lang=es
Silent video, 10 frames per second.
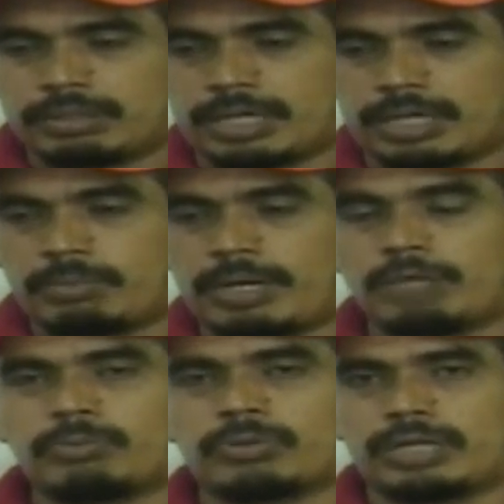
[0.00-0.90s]

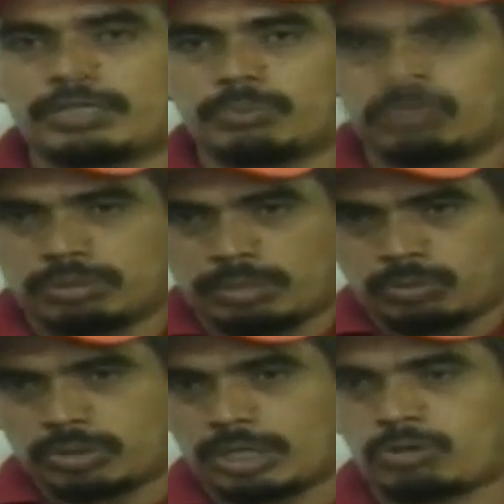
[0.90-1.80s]
calmados porque hemos,
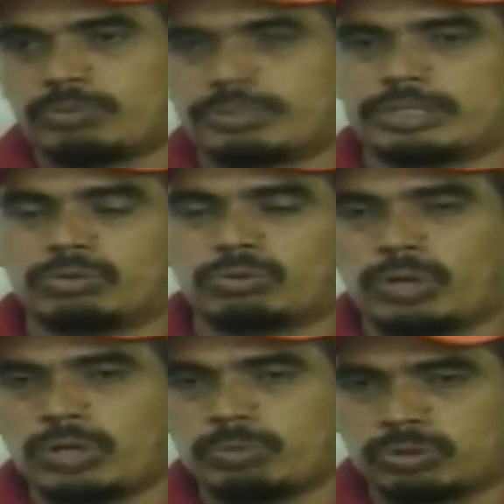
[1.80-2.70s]
hemos estado conversando
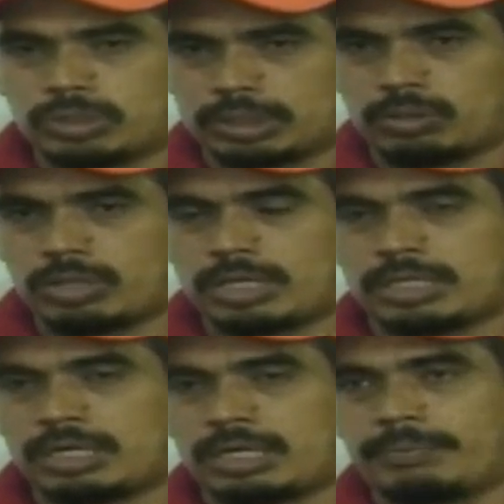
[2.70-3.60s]
con ellos, hemos tratado
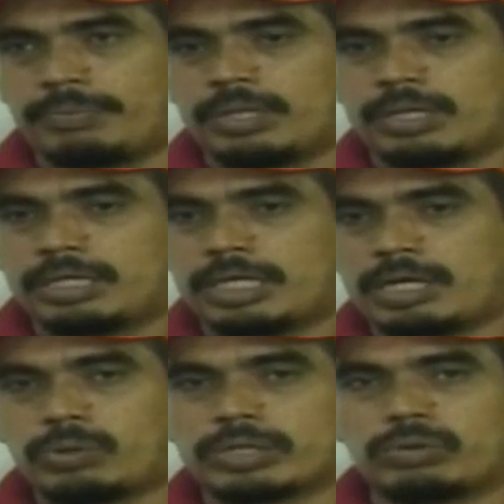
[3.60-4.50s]
de
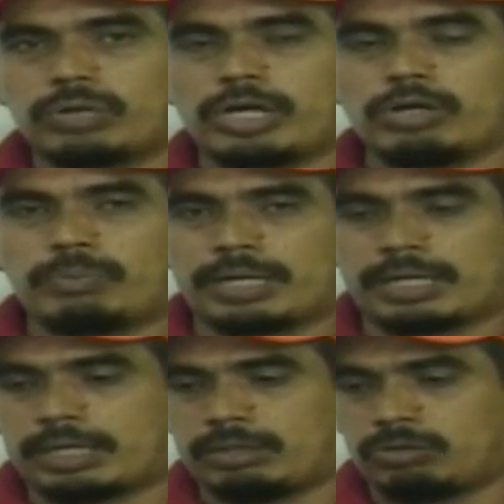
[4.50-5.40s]
dialogar con ellos
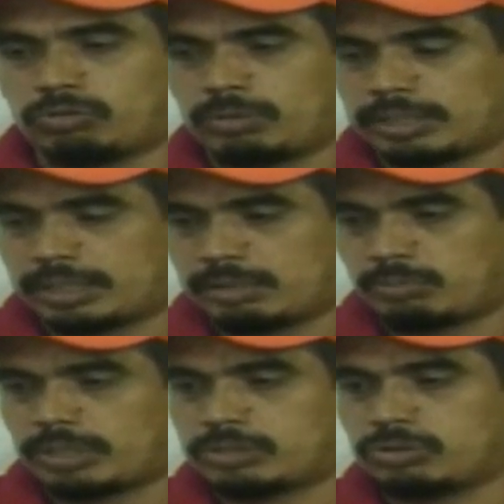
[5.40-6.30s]
para que no tomen este
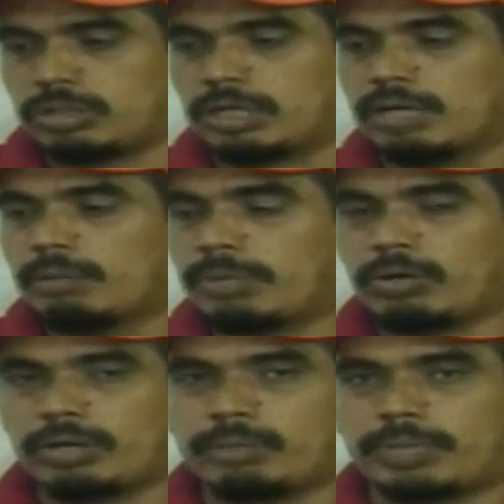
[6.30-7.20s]
tipo de acciones.
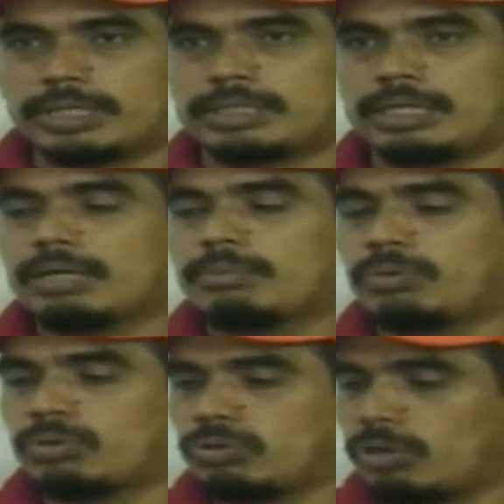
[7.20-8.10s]
Pero la empresa,
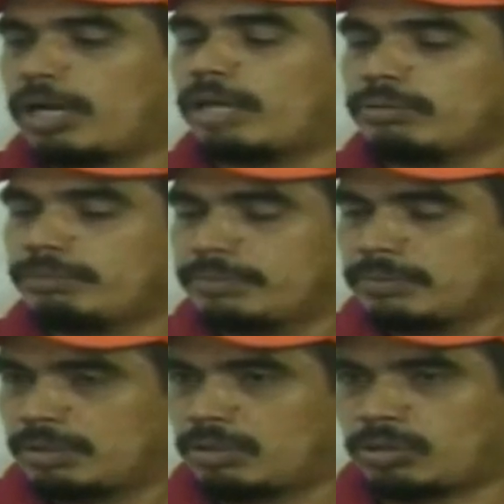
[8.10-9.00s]
por otro lado,
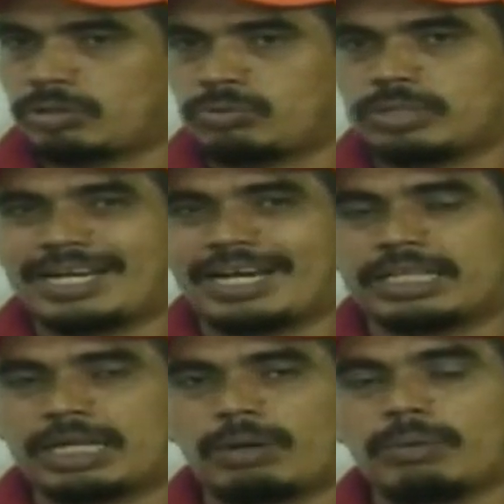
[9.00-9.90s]
lo que tú decías, las
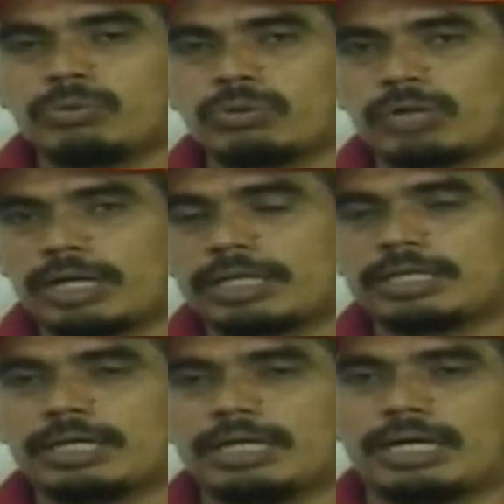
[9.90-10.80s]
trabas
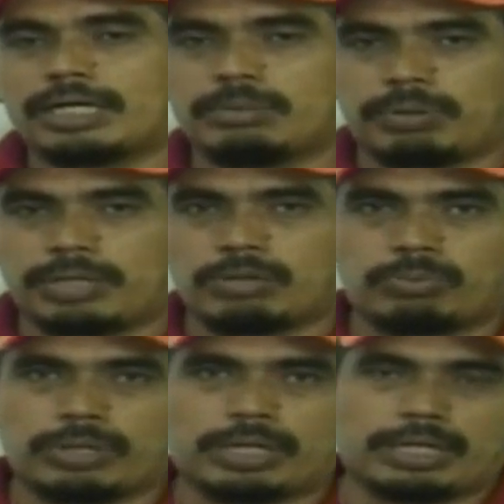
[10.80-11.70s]
burocráticas han impedido
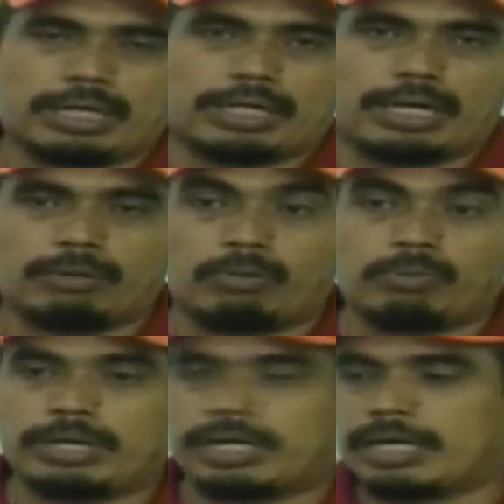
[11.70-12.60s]
pues, que, que la
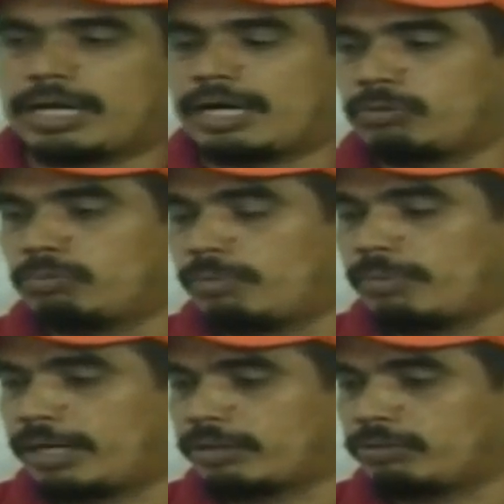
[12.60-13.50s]
bomba llegue a Guzmán
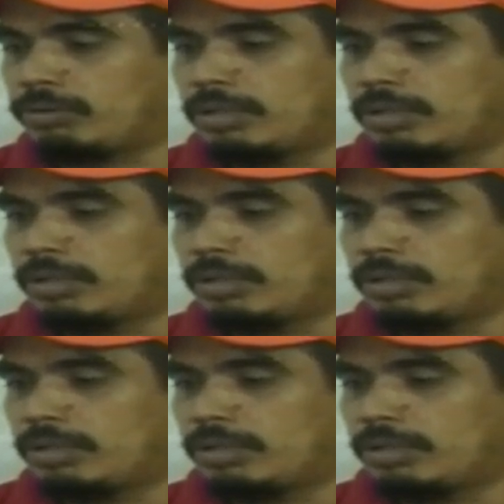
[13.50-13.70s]
Blanco.